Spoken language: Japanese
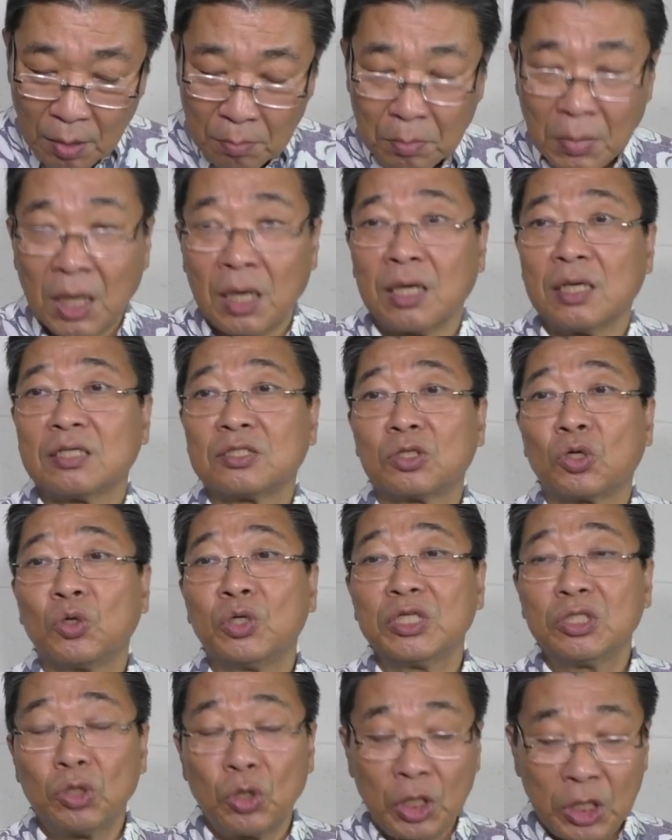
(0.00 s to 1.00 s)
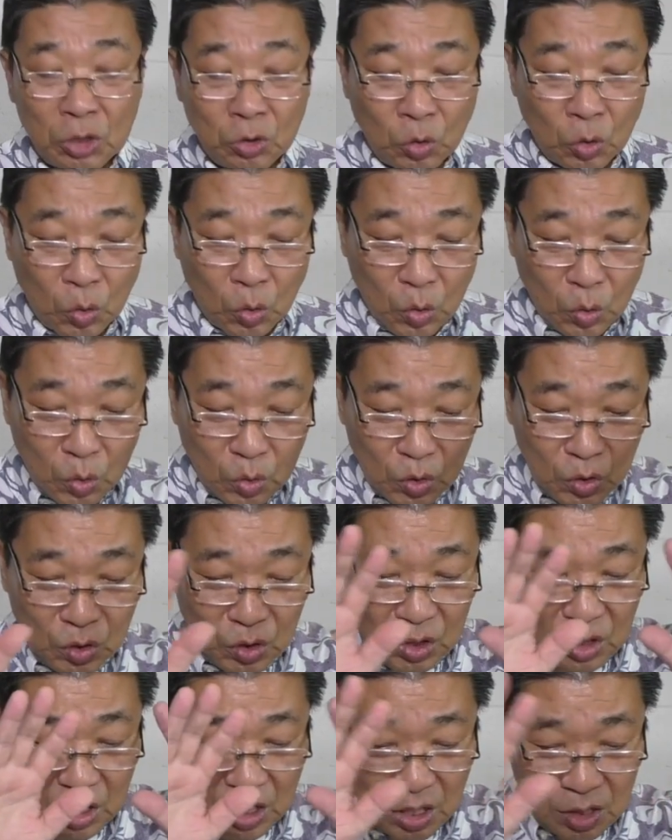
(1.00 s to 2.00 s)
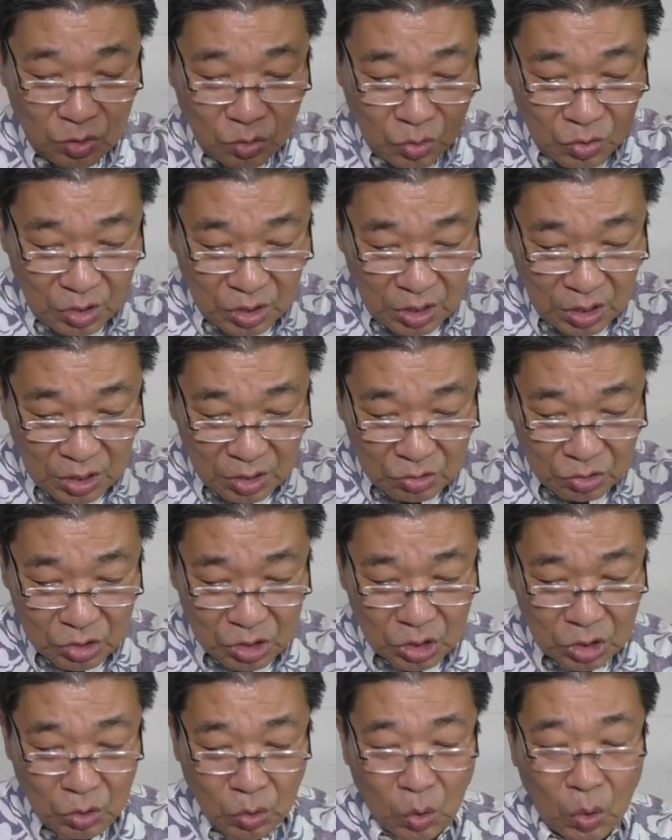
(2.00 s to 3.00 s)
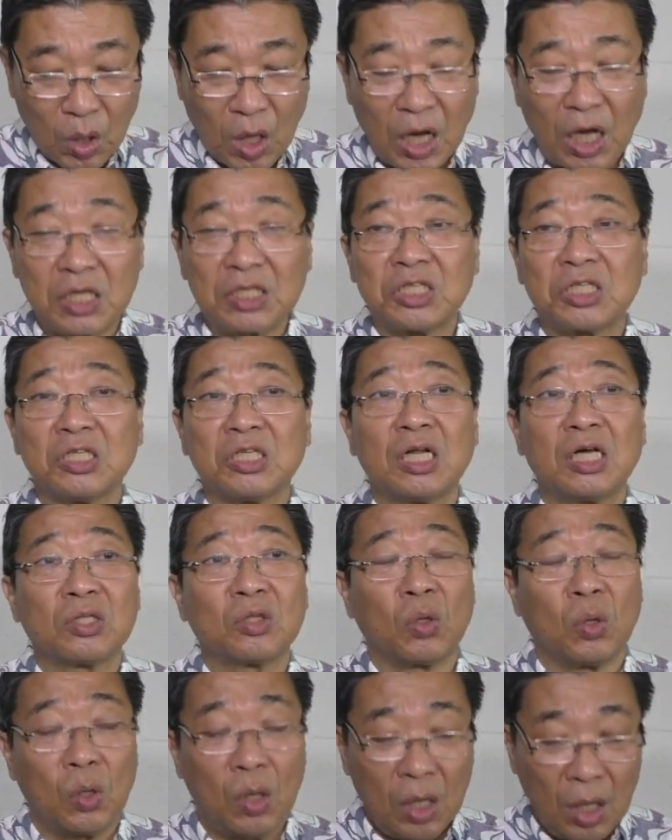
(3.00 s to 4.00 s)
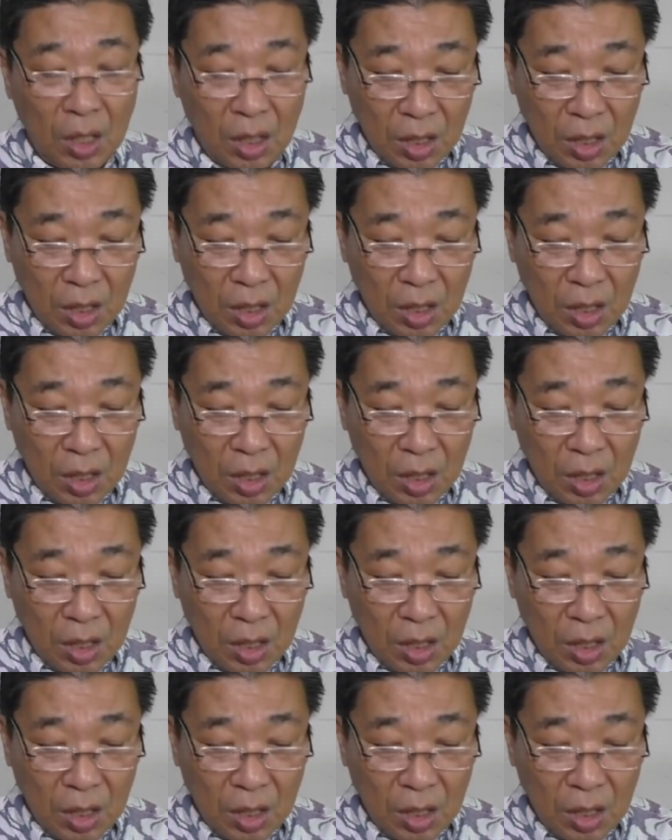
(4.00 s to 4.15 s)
まあそれぞれの家の入り口の柱と